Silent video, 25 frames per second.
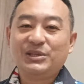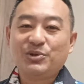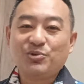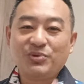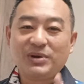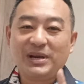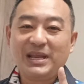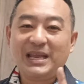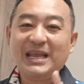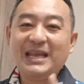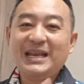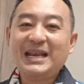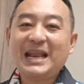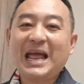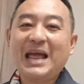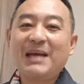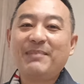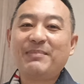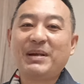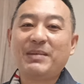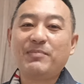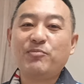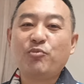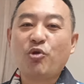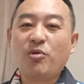ตรงนี้นะ
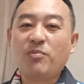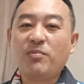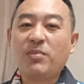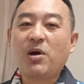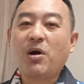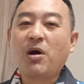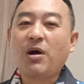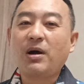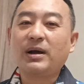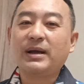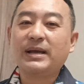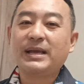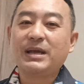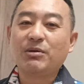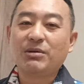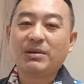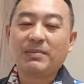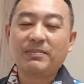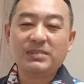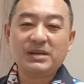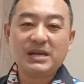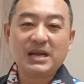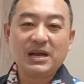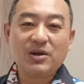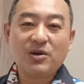มันบ่งบอกเกี่ยว
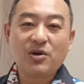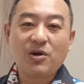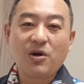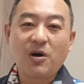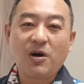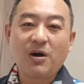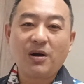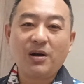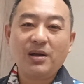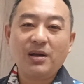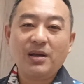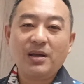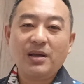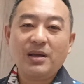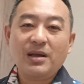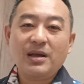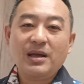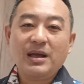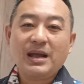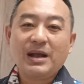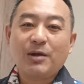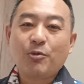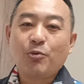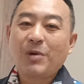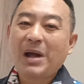กับเรื่องของ
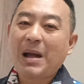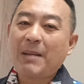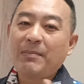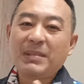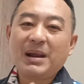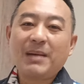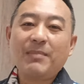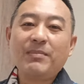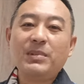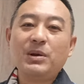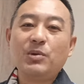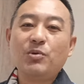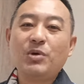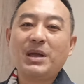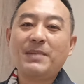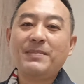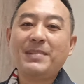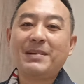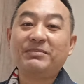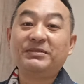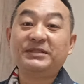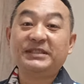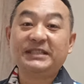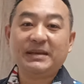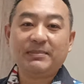ความร่ำรวย
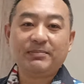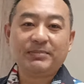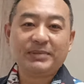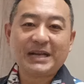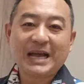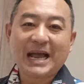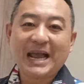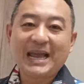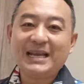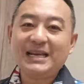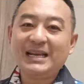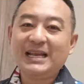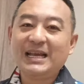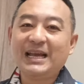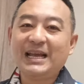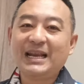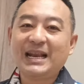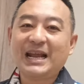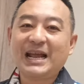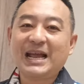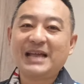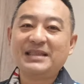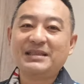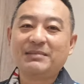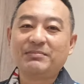แบบเซอร์ไพรส์เลย
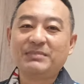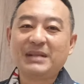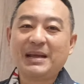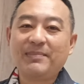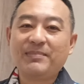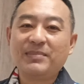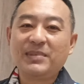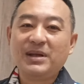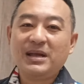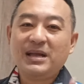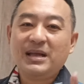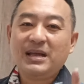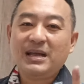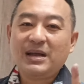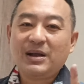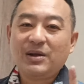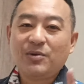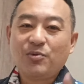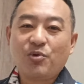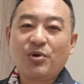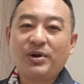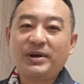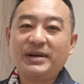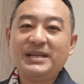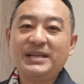นะฮะสำหรับ
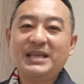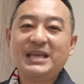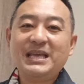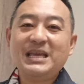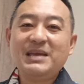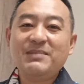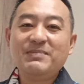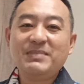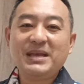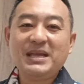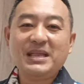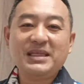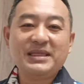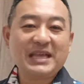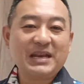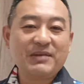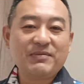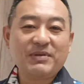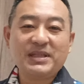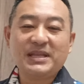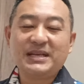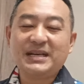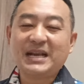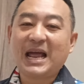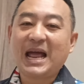คนที่มีเส้น
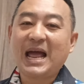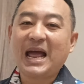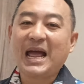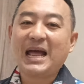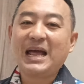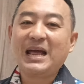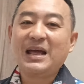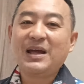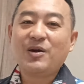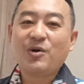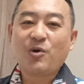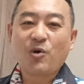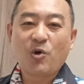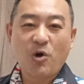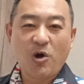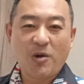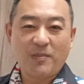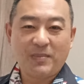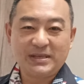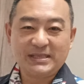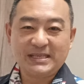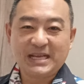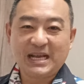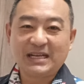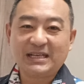วาสนาออก
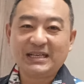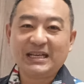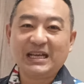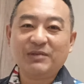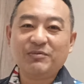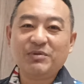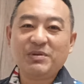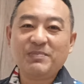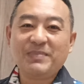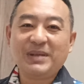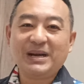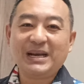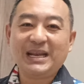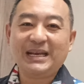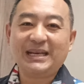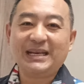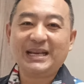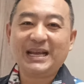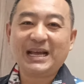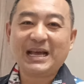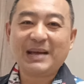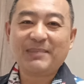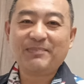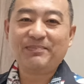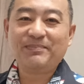มาจากเนินวิปริต
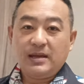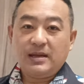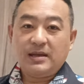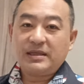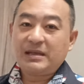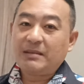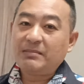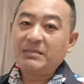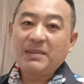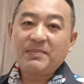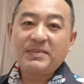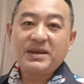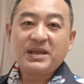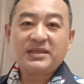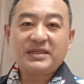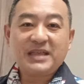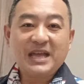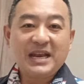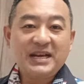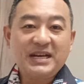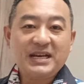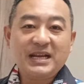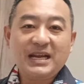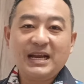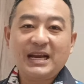นะครับสำหรับอีก
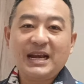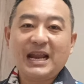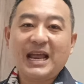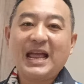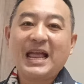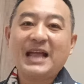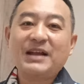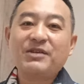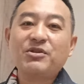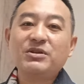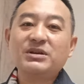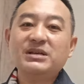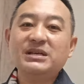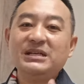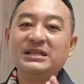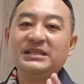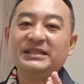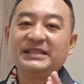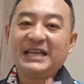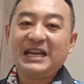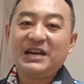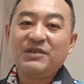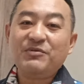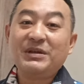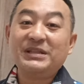เส้นหนึ่งนะฮะก็คือ
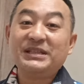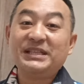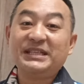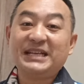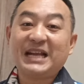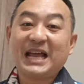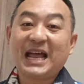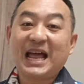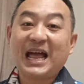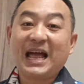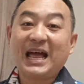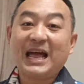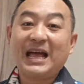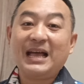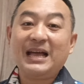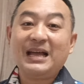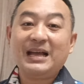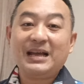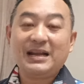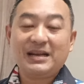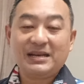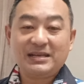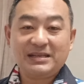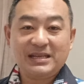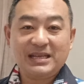เส้นวาสนา
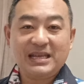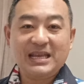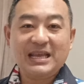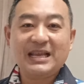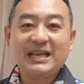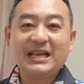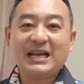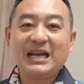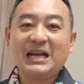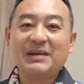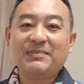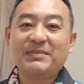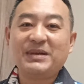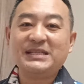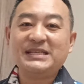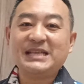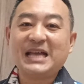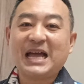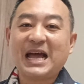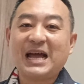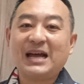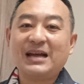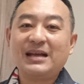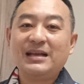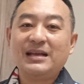ที่เกิดมา
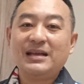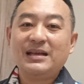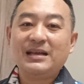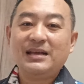จาก